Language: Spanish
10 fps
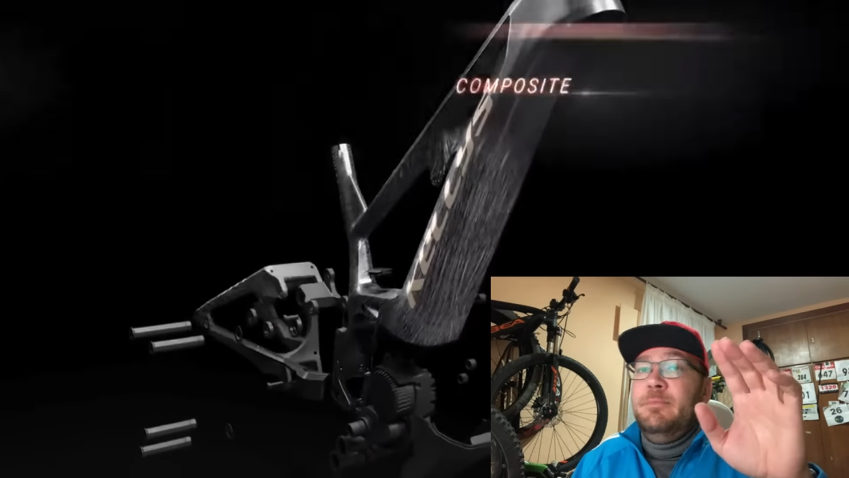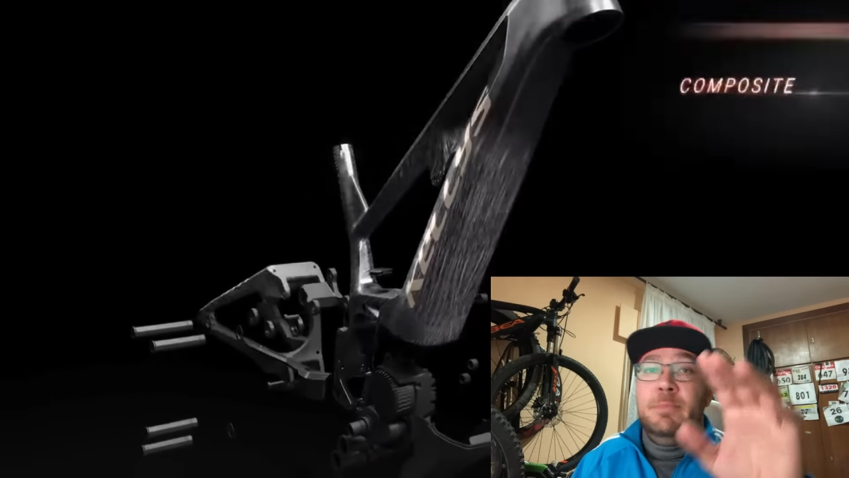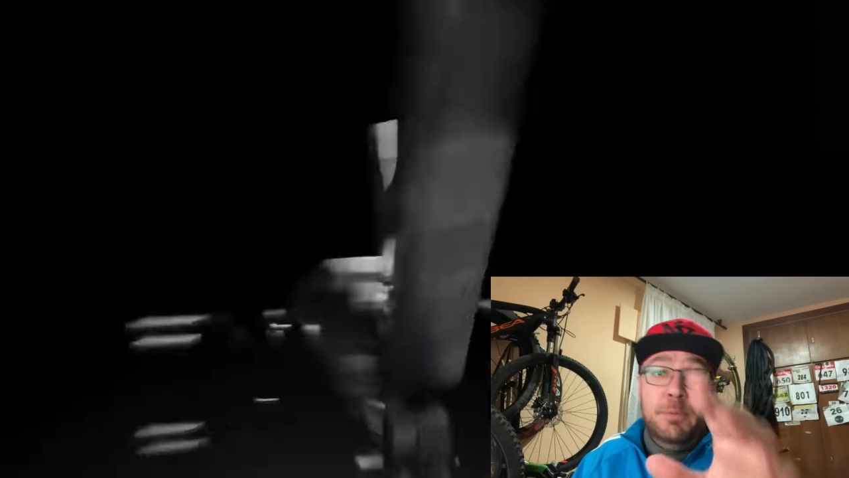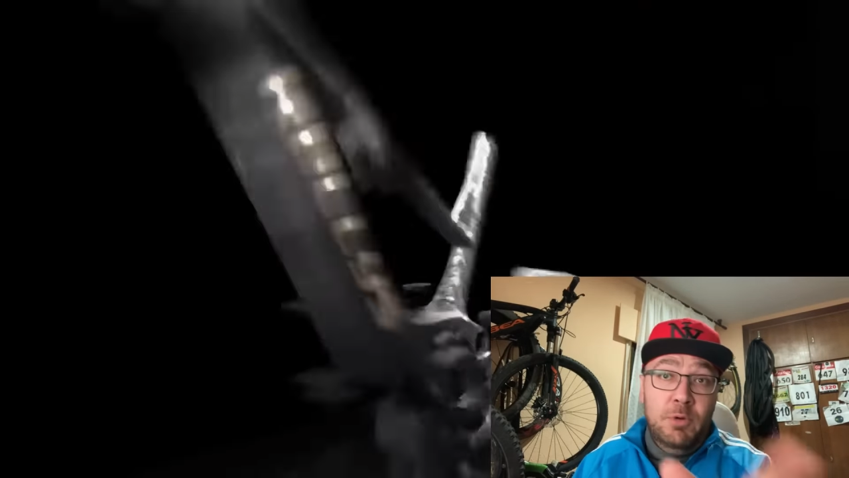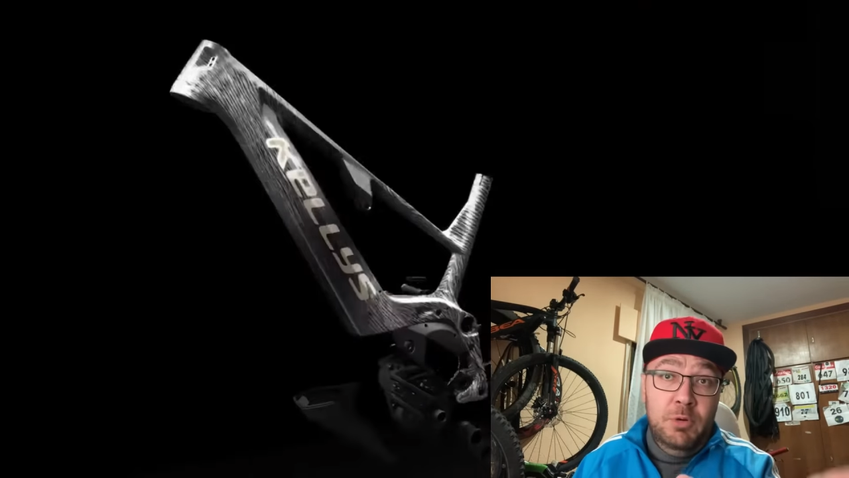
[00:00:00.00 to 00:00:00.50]

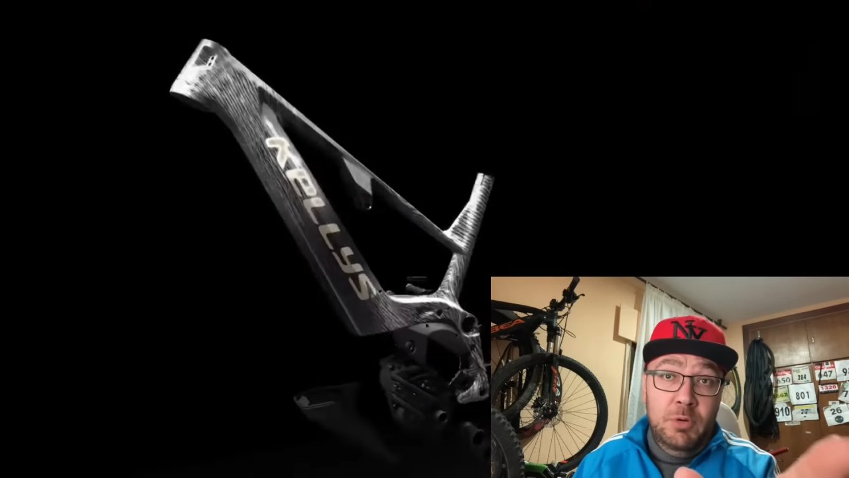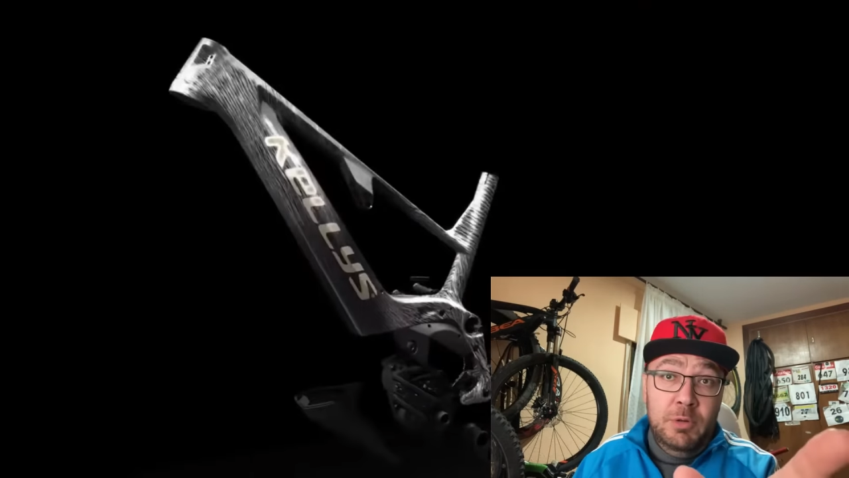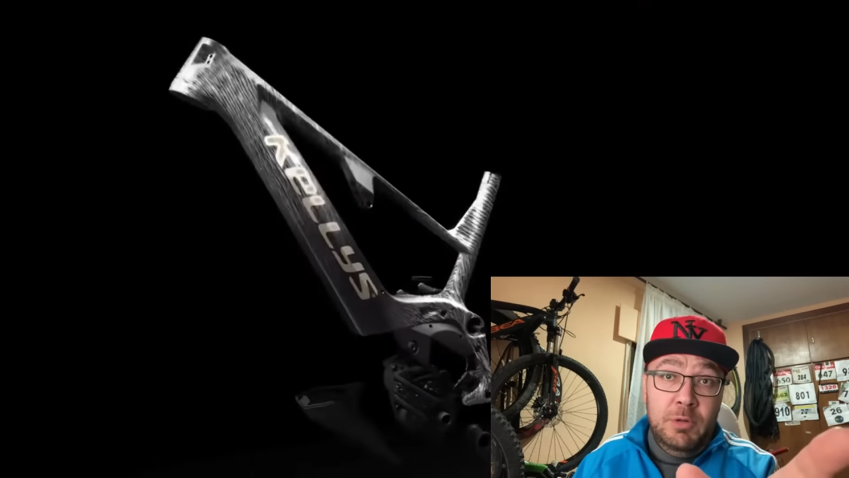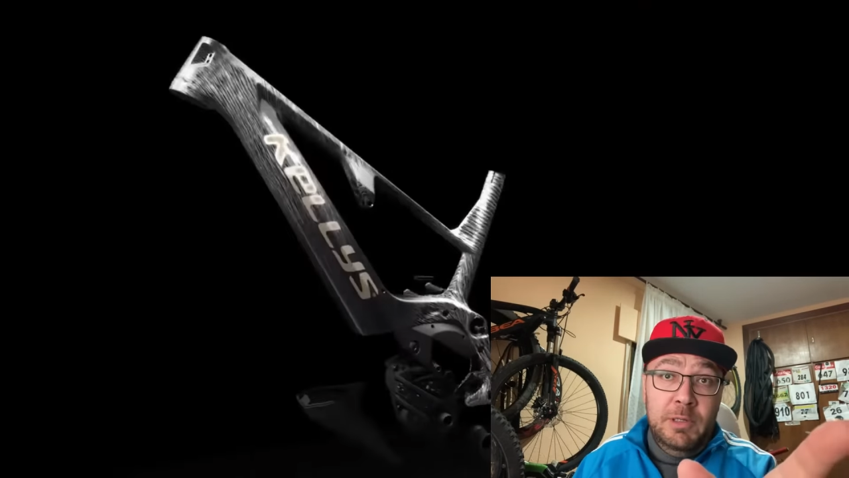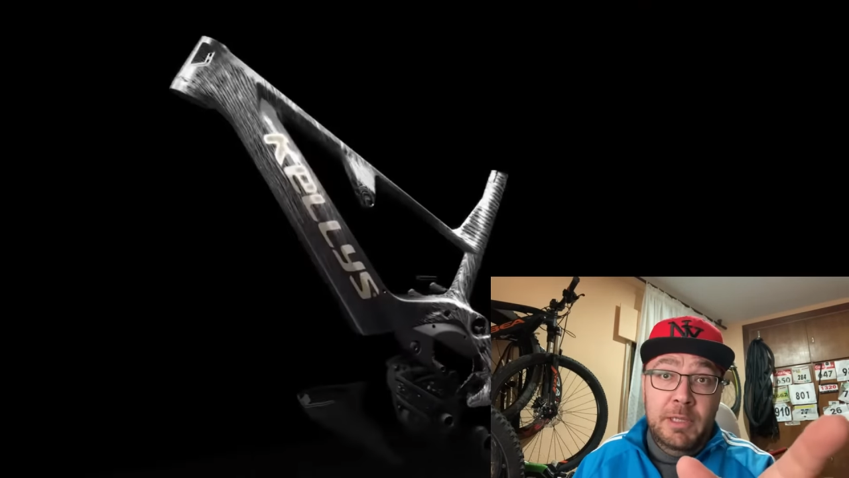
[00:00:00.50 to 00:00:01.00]
Vamos
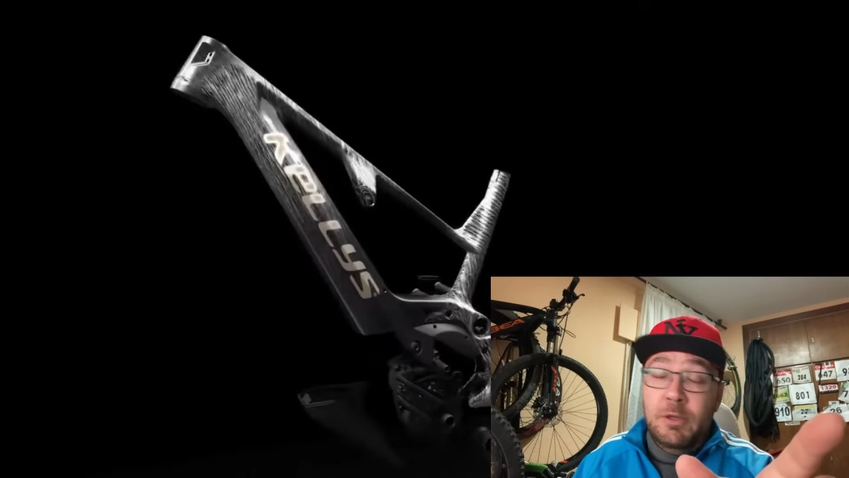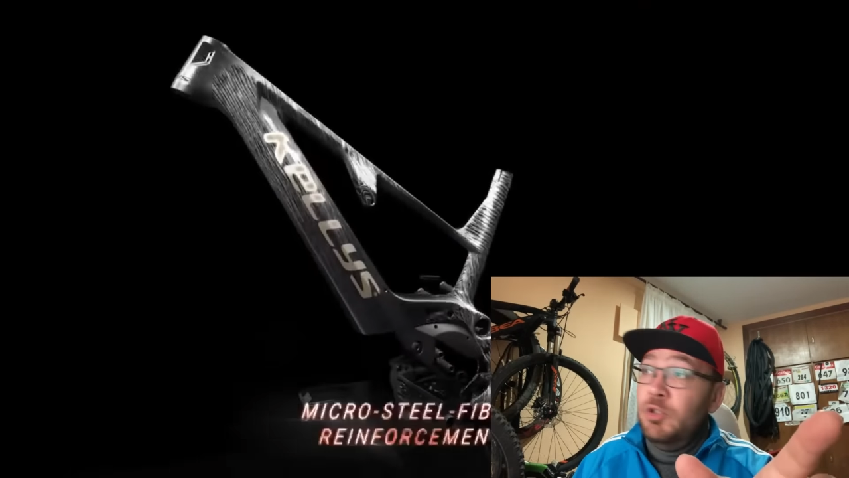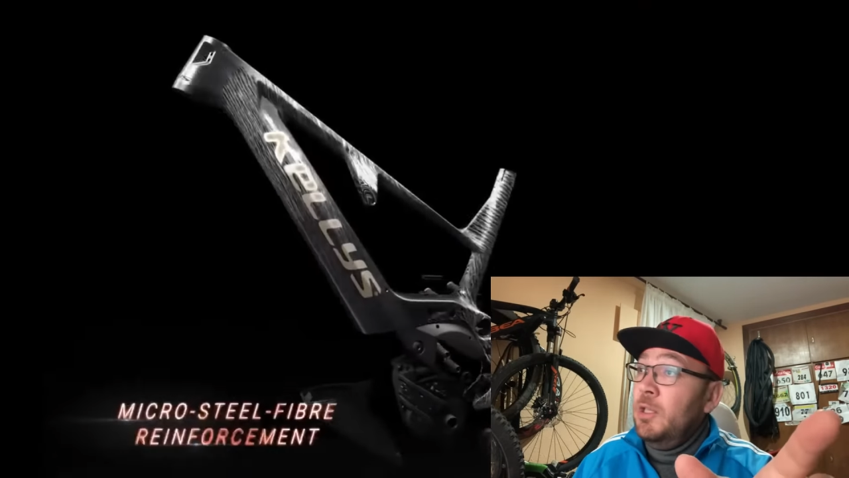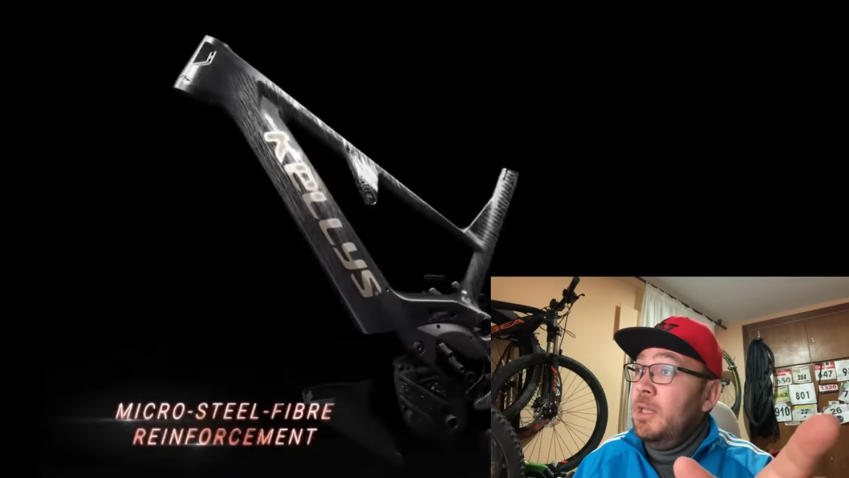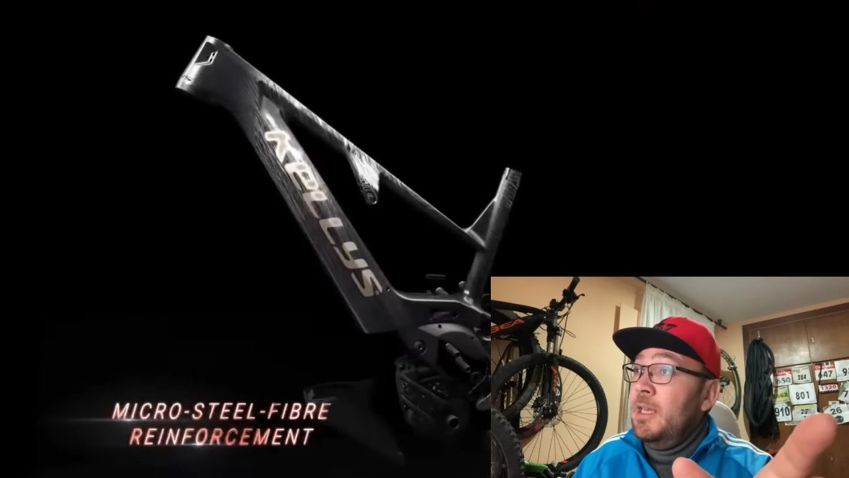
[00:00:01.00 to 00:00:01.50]
con, el desglose